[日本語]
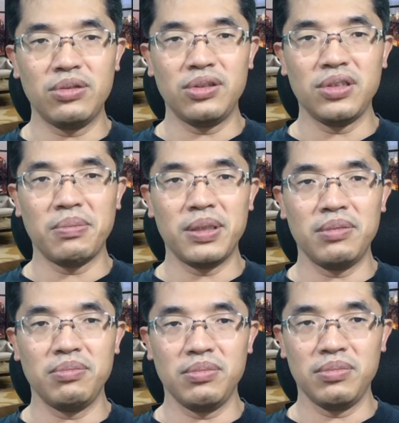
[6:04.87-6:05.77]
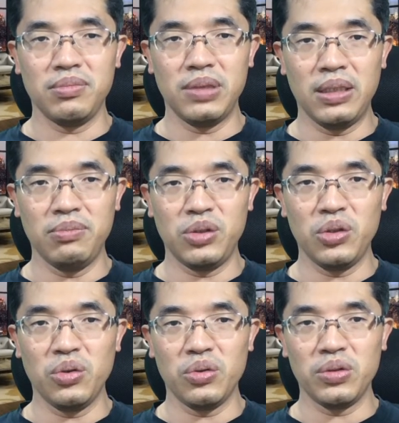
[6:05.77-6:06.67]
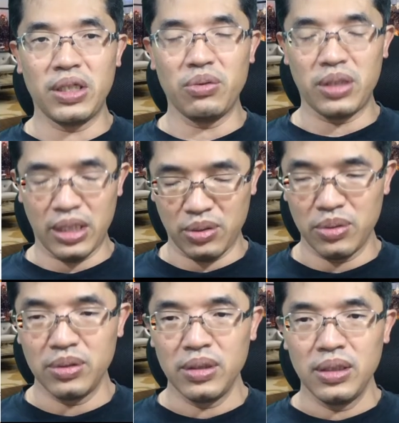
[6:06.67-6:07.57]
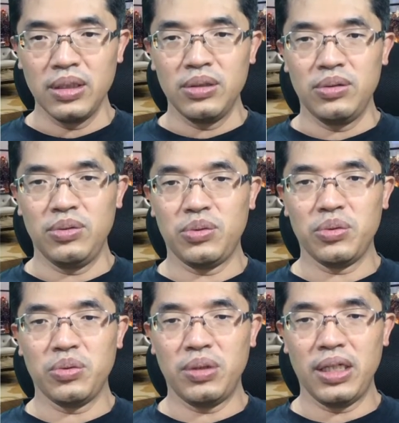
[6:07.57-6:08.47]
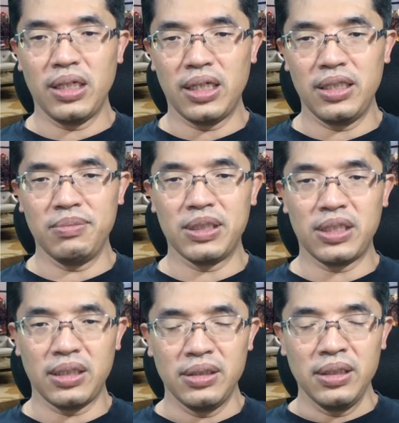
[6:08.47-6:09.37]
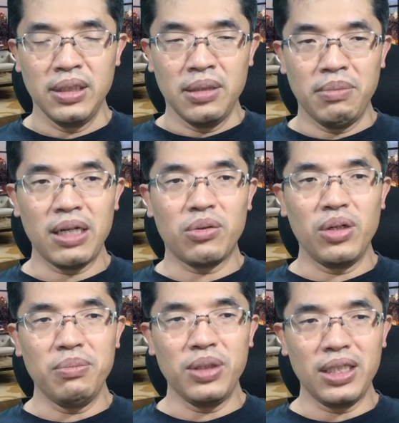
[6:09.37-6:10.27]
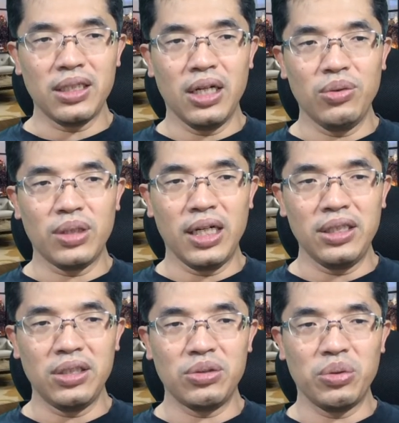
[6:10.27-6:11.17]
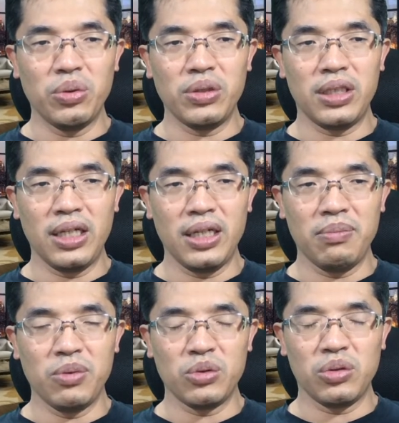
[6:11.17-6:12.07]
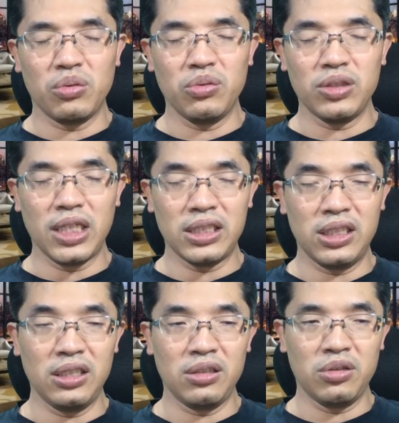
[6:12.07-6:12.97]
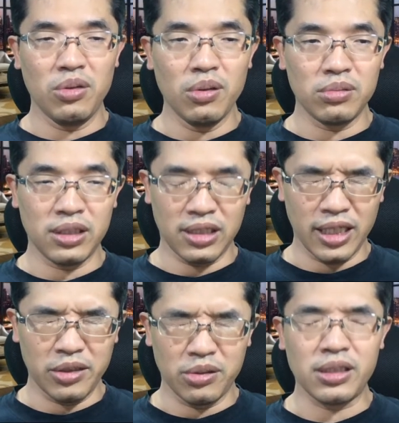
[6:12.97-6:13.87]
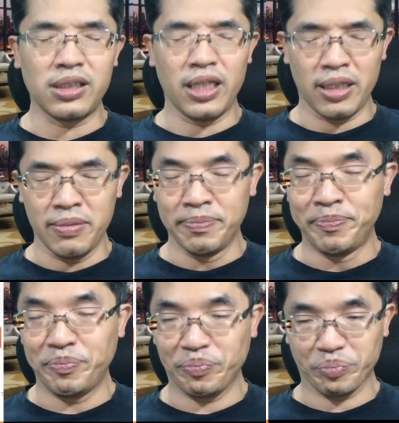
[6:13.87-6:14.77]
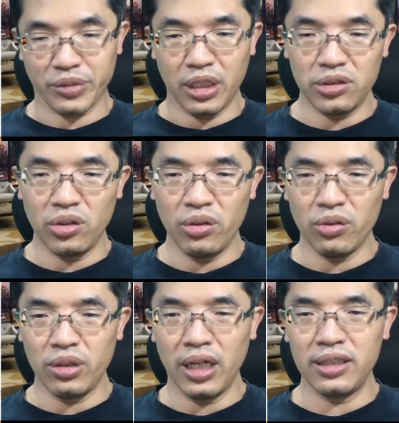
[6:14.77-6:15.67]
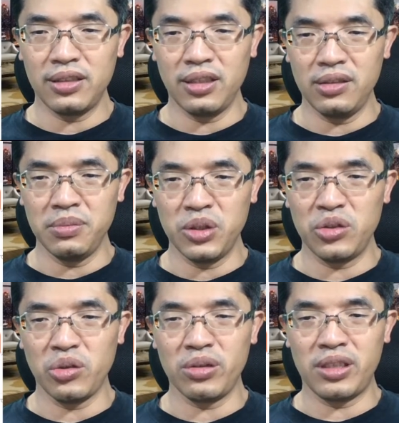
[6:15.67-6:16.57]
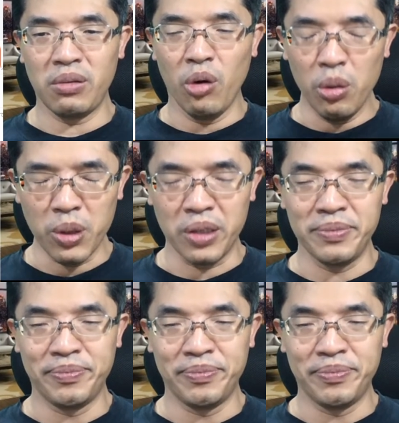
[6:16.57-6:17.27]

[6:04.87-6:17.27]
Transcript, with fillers: 通話までえ無料で OK ということで入りました。まあ、これもね、あの、書いてる通りで、もうそこの写真と図解とですね、その横に入っている文章ですね、ほぼ